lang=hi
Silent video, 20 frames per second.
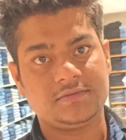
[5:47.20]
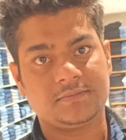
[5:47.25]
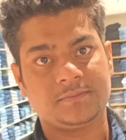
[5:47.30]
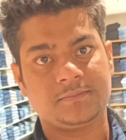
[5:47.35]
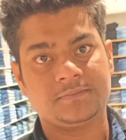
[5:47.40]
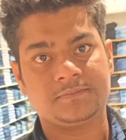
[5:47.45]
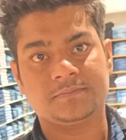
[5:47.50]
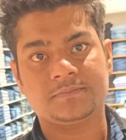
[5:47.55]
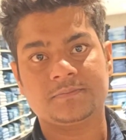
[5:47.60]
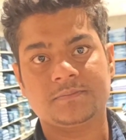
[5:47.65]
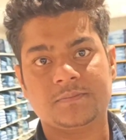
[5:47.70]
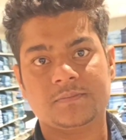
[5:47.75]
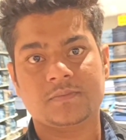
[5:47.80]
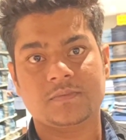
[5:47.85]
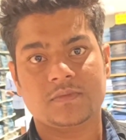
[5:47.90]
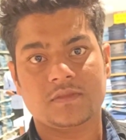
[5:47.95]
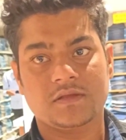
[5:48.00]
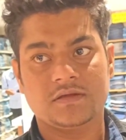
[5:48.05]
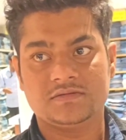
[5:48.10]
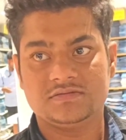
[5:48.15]
है पाँच सौ
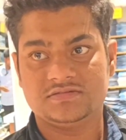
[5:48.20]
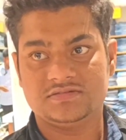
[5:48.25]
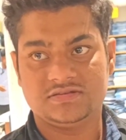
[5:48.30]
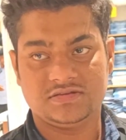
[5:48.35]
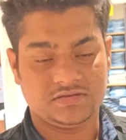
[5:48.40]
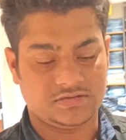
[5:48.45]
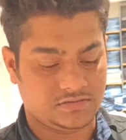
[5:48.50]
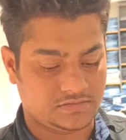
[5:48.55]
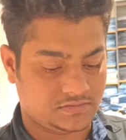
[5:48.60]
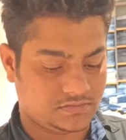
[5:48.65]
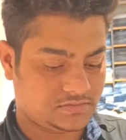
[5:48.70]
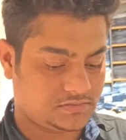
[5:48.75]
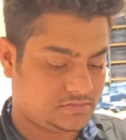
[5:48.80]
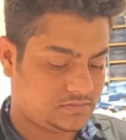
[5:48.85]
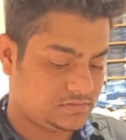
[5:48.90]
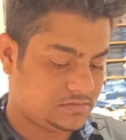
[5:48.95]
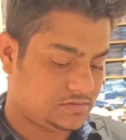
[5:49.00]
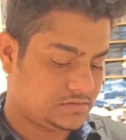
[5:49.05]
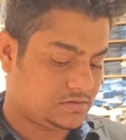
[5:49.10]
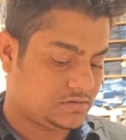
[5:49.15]
दस से ना
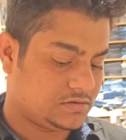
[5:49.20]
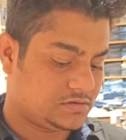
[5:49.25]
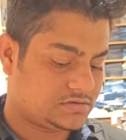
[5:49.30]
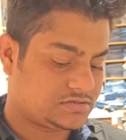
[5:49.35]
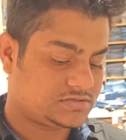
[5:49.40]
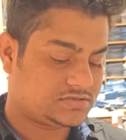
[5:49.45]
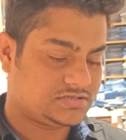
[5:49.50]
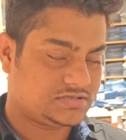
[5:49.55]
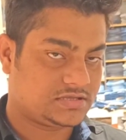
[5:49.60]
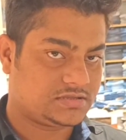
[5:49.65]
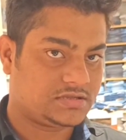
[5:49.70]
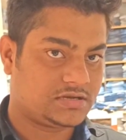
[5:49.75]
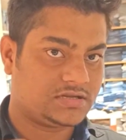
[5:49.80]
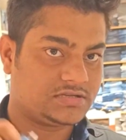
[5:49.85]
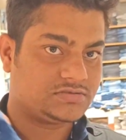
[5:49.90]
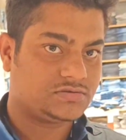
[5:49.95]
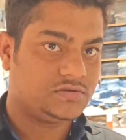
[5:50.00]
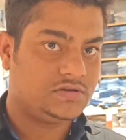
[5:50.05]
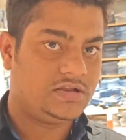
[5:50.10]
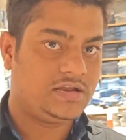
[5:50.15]
और
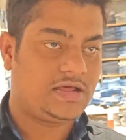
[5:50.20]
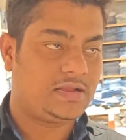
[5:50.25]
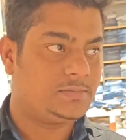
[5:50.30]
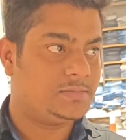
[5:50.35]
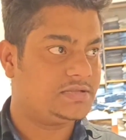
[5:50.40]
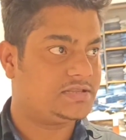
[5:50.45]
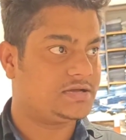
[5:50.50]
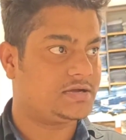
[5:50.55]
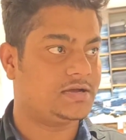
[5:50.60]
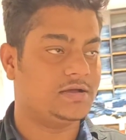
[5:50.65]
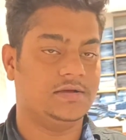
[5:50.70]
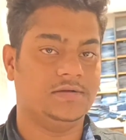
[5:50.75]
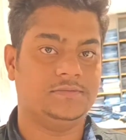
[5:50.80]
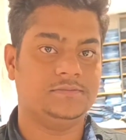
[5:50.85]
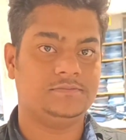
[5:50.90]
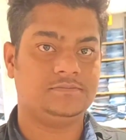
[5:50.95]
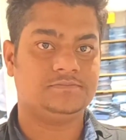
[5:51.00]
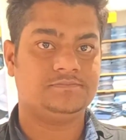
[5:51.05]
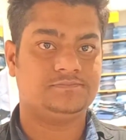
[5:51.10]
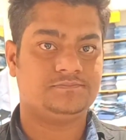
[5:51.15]
सत्रह सौ निन्यानवे तक है
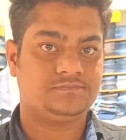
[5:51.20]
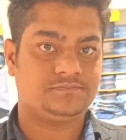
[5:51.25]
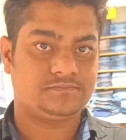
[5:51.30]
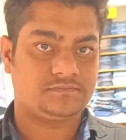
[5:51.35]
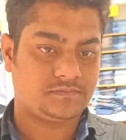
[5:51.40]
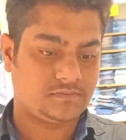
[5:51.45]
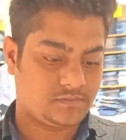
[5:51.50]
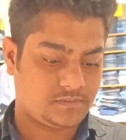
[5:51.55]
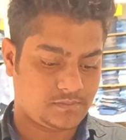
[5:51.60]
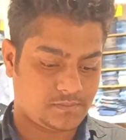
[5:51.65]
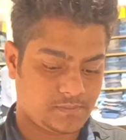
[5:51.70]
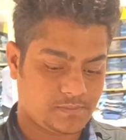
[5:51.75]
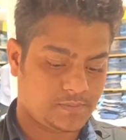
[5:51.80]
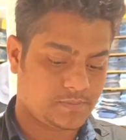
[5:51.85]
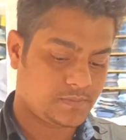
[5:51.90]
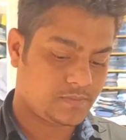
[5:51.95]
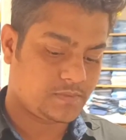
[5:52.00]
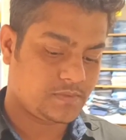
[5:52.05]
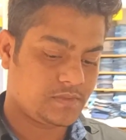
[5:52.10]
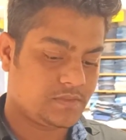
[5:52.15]
नॉन
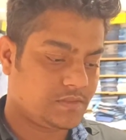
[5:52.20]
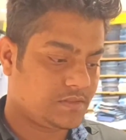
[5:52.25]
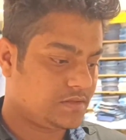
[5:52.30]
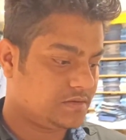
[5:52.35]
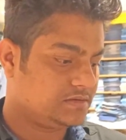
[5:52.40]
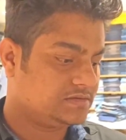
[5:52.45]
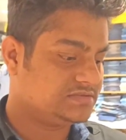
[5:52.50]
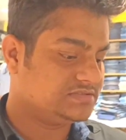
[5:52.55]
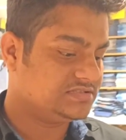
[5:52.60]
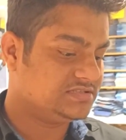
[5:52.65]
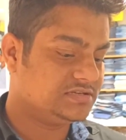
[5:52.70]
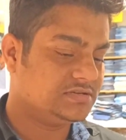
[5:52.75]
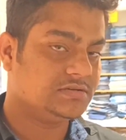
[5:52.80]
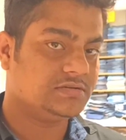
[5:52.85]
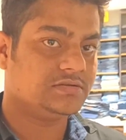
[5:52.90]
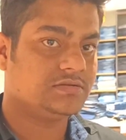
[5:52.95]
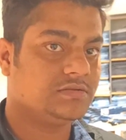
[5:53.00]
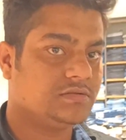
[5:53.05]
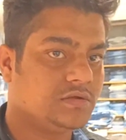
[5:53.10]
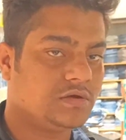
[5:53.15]
ब्रांडेड का बात करें
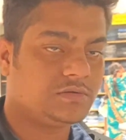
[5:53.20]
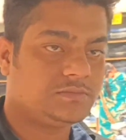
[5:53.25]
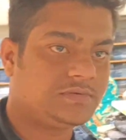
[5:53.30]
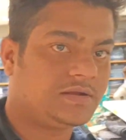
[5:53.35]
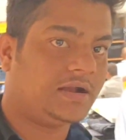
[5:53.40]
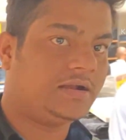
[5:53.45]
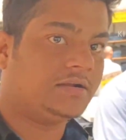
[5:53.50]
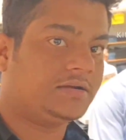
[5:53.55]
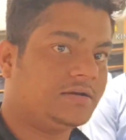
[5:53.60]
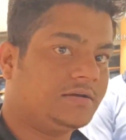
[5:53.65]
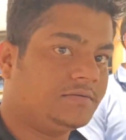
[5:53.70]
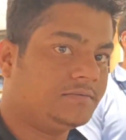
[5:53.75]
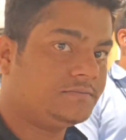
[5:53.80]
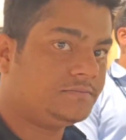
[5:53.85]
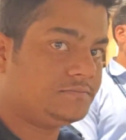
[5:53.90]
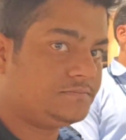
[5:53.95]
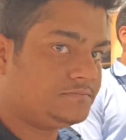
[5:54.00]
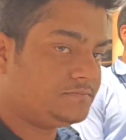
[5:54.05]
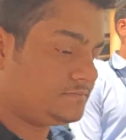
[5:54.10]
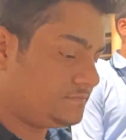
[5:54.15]
ब्रांडेड नॉन ब्रांडेड
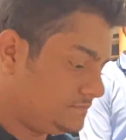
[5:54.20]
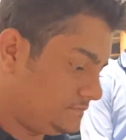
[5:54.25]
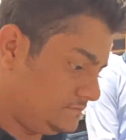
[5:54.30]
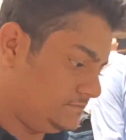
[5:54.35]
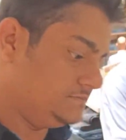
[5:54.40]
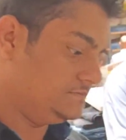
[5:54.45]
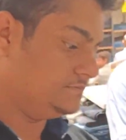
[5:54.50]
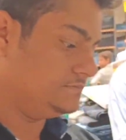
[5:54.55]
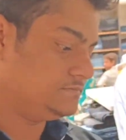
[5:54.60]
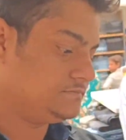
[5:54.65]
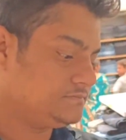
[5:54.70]
नॉन ब्रांडेड का